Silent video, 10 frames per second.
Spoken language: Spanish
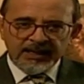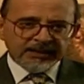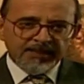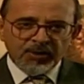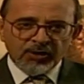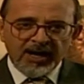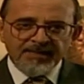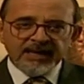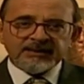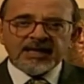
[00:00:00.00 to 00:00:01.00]
Este
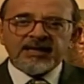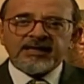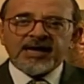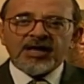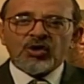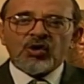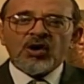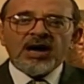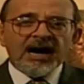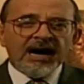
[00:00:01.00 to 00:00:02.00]
programa está dedicado
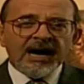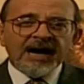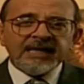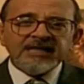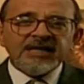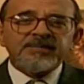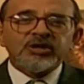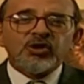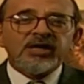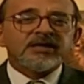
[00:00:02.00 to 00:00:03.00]
a aquellas
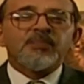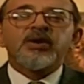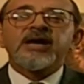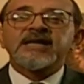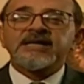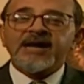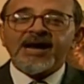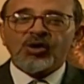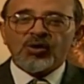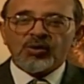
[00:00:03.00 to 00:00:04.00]
personas que pueden hacer
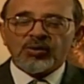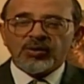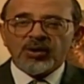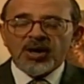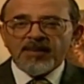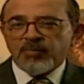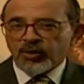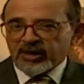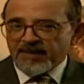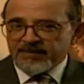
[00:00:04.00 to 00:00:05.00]
algo
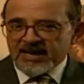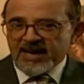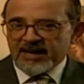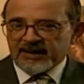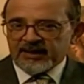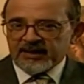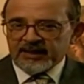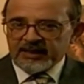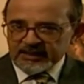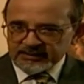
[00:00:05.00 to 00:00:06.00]
por cambiar
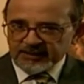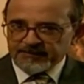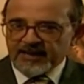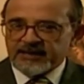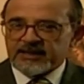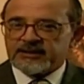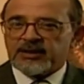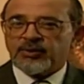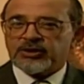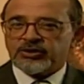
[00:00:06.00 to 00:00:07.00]
estas fallas
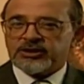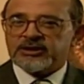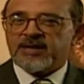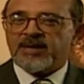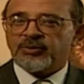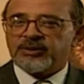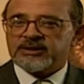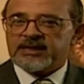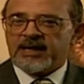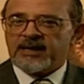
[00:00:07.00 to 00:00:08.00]
de nuestro sistema
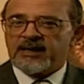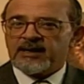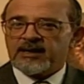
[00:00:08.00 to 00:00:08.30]
judicial.